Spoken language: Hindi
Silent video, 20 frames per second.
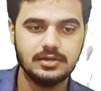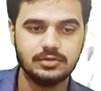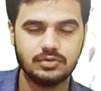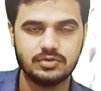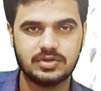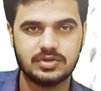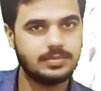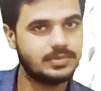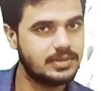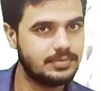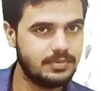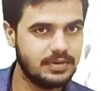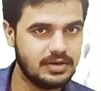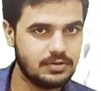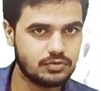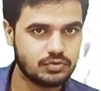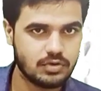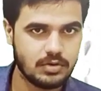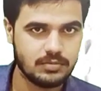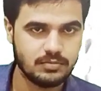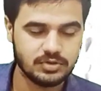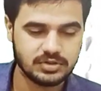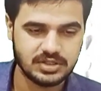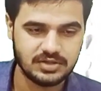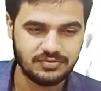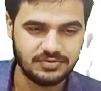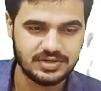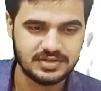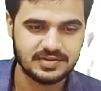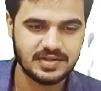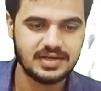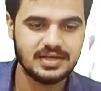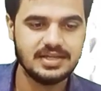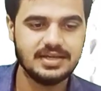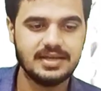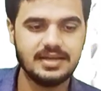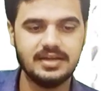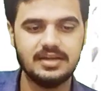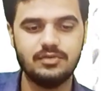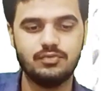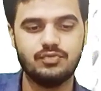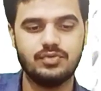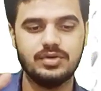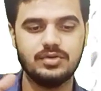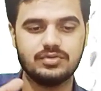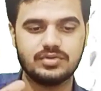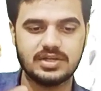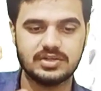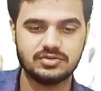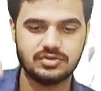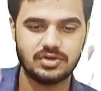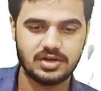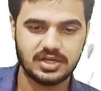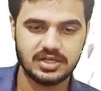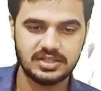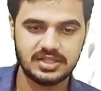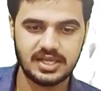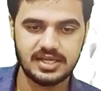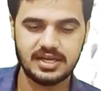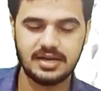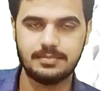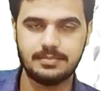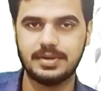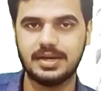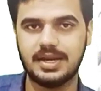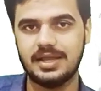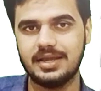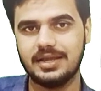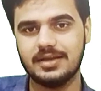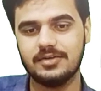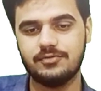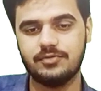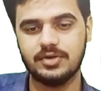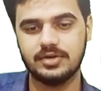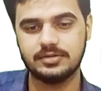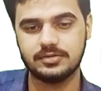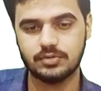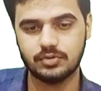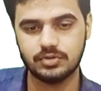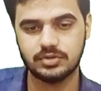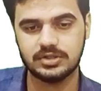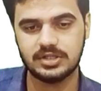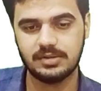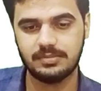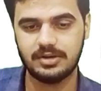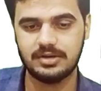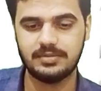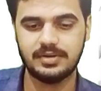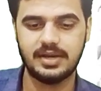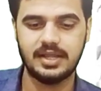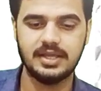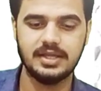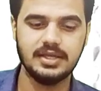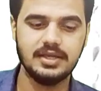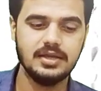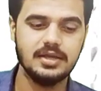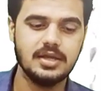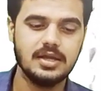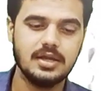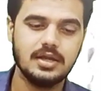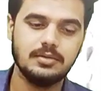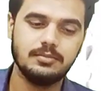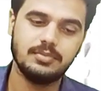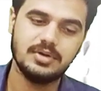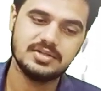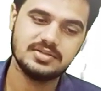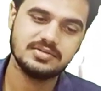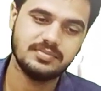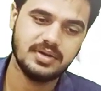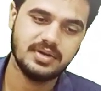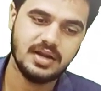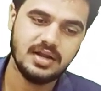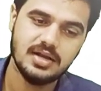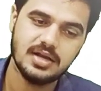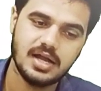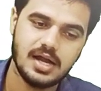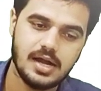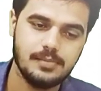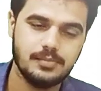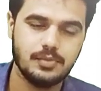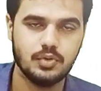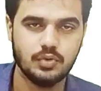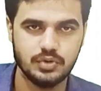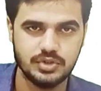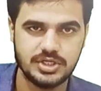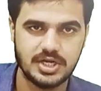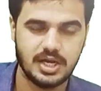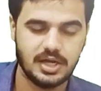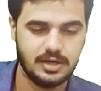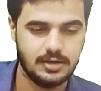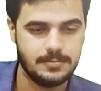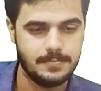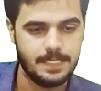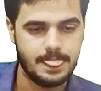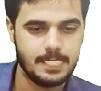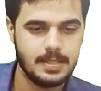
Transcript: तो सबसे पहले उसको हम लोग डिफिनीशन लिखेंगे फिर उसका सर्किट डायग्राम बनाएंगे फिर ट्रूथ टेबल बनाएंगे बस मेरा काम हो जाएगा